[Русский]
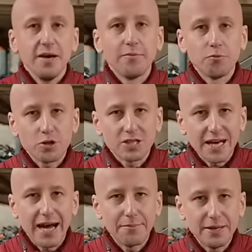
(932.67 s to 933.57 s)

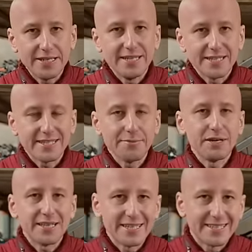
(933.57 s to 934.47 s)
можно обойтись
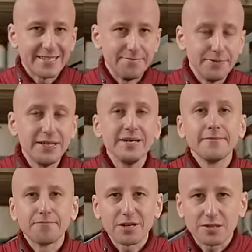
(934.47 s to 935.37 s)
заменой цепи,
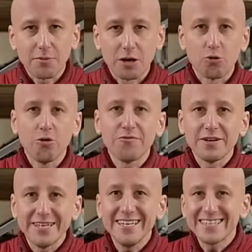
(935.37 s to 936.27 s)
башмаков
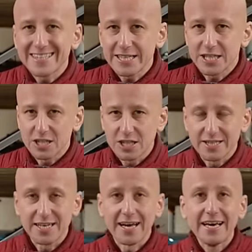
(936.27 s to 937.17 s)
и
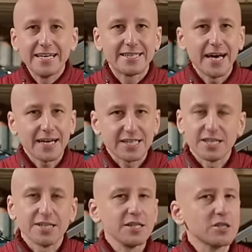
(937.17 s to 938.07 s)
натяжителя.
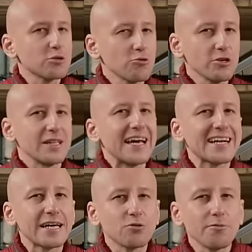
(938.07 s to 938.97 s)
Также не стоит
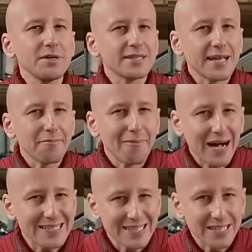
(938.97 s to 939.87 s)
экономить на
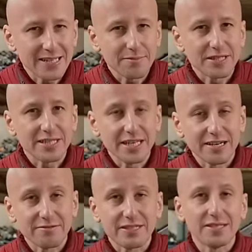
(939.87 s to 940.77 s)
масляном
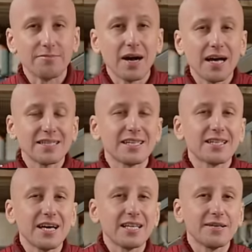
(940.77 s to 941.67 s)
сервисе. Масло
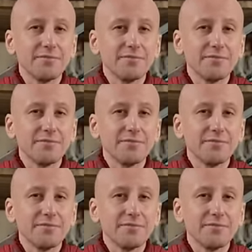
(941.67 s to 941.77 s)
надо